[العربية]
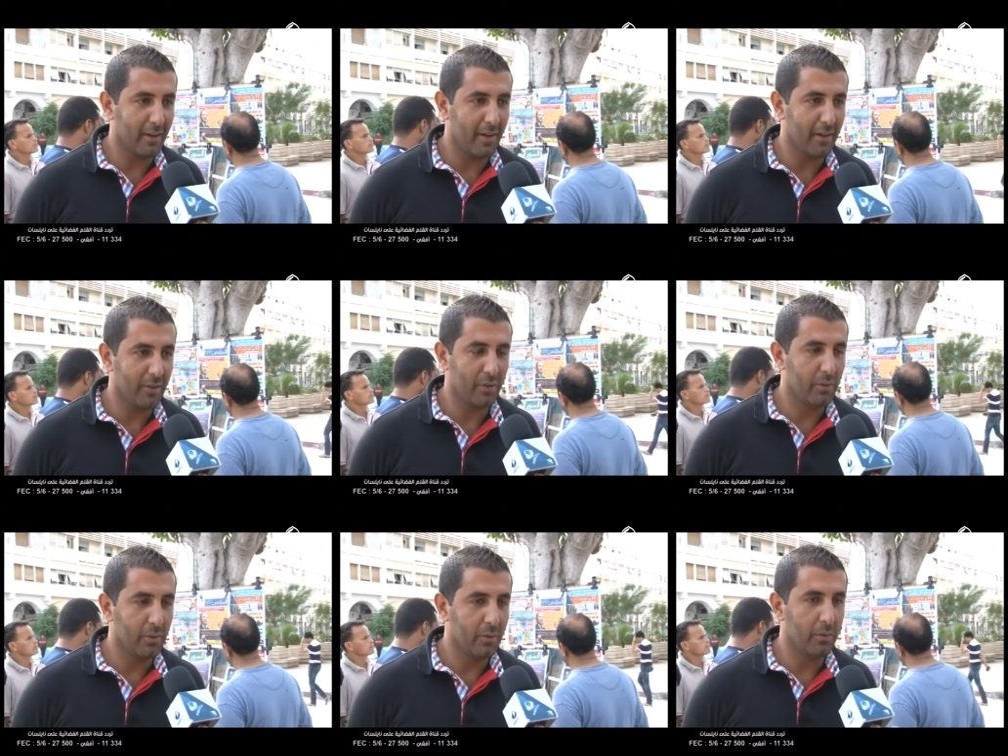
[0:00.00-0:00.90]
اكثر حاجه
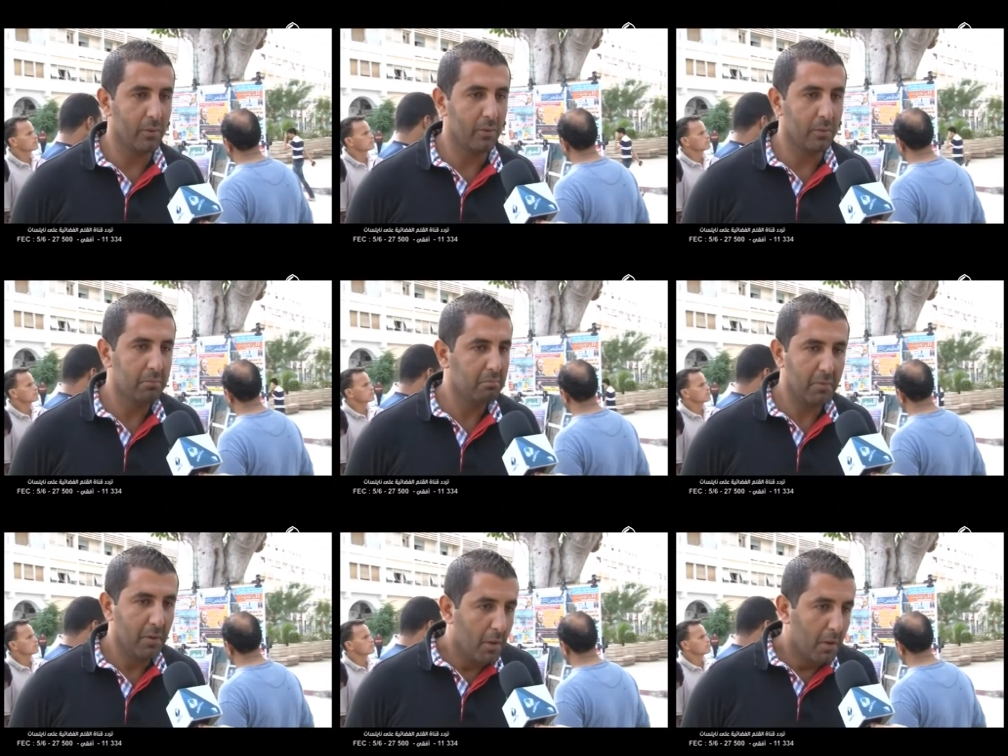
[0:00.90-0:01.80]
و...
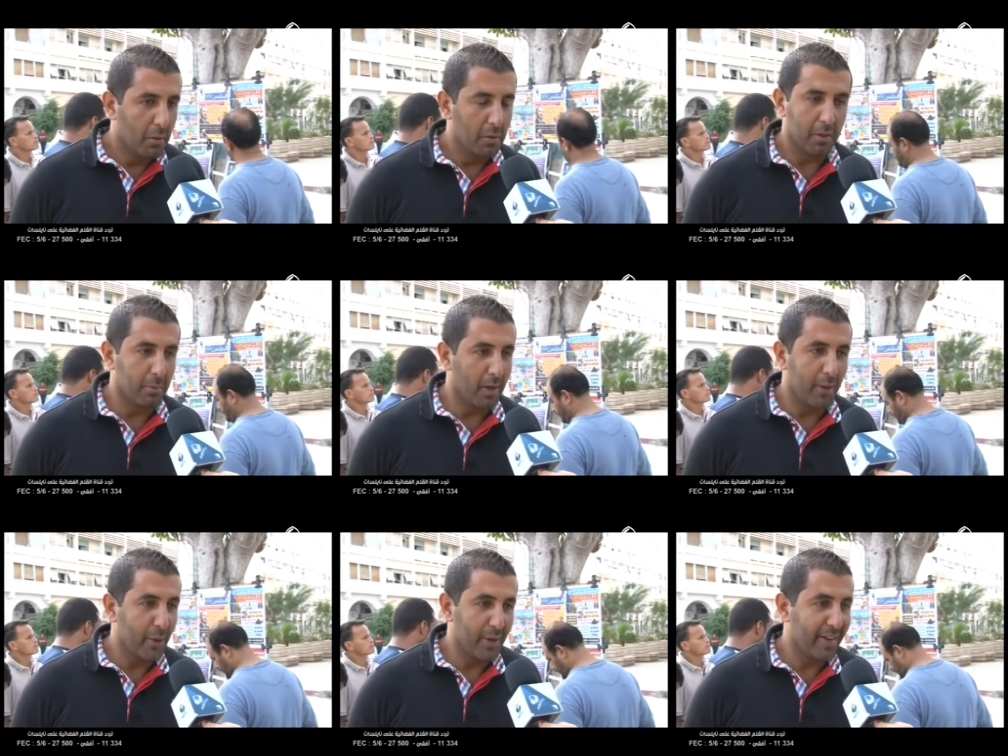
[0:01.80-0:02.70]
ونخدم
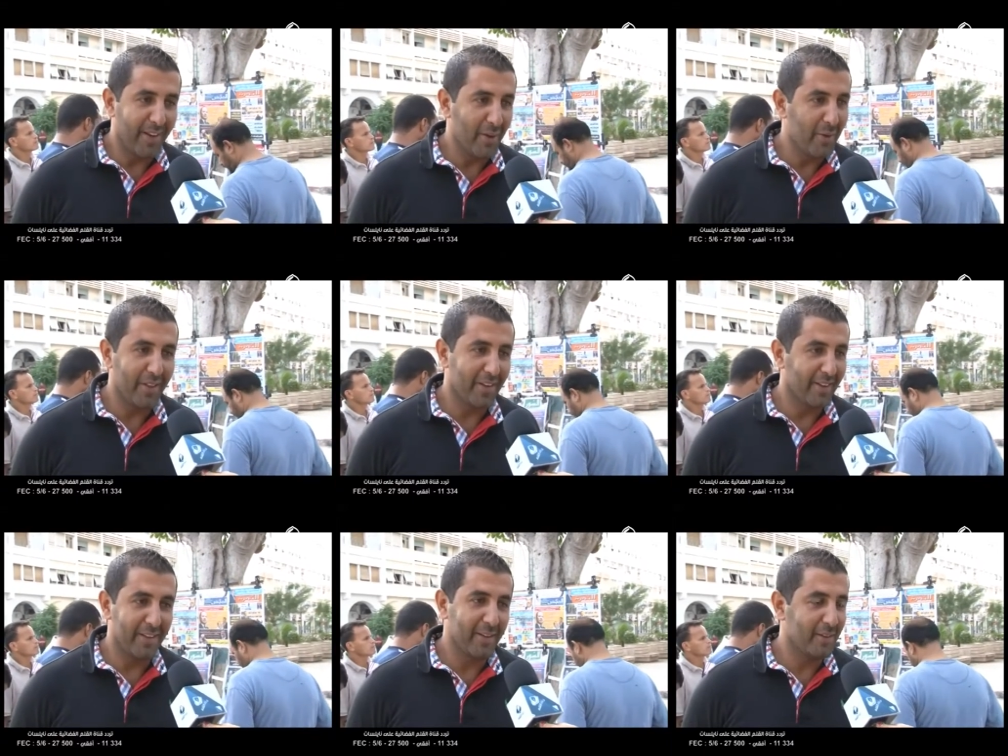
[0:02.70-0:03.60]
على روحي هكا
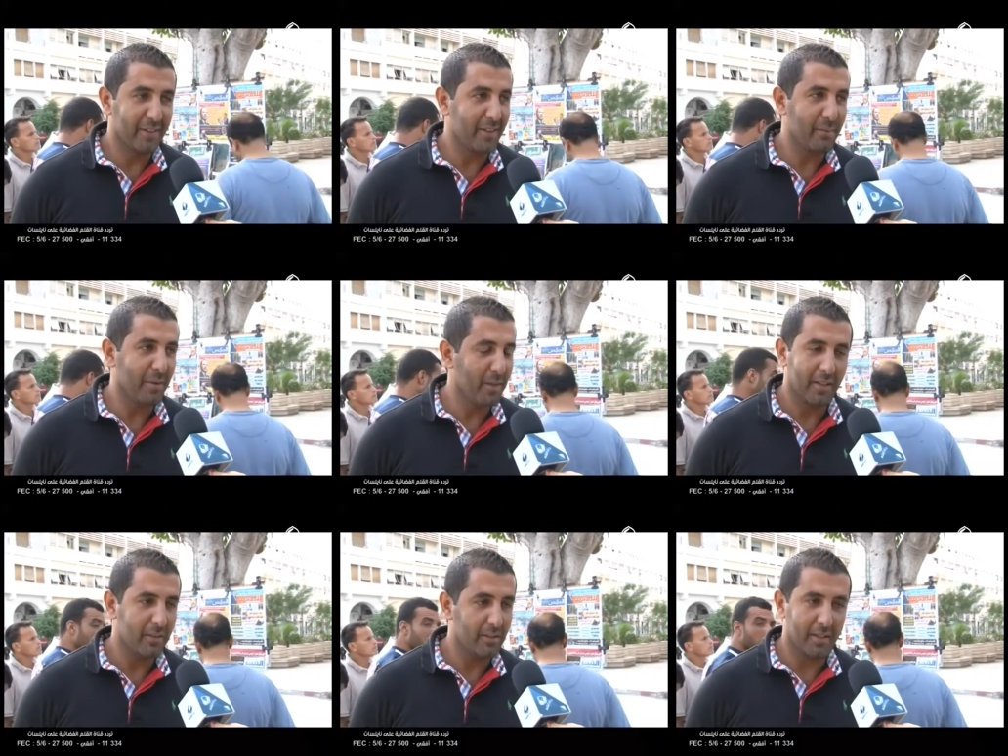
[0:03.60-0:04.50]
هذاك شو نتبع
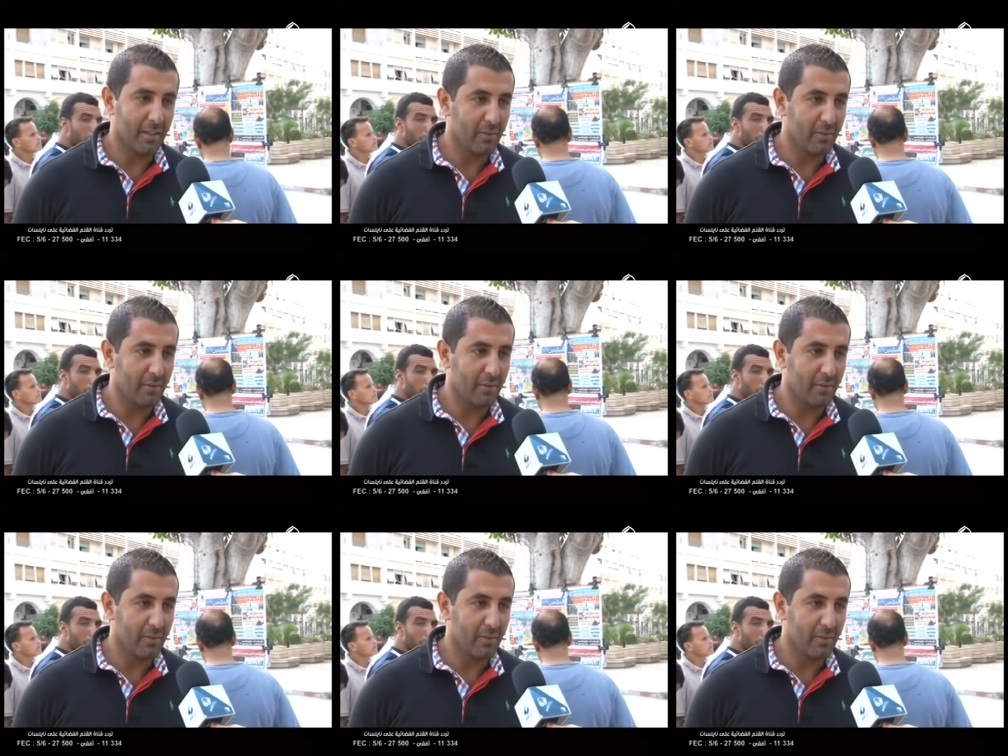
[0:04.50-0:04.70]
ما عنديش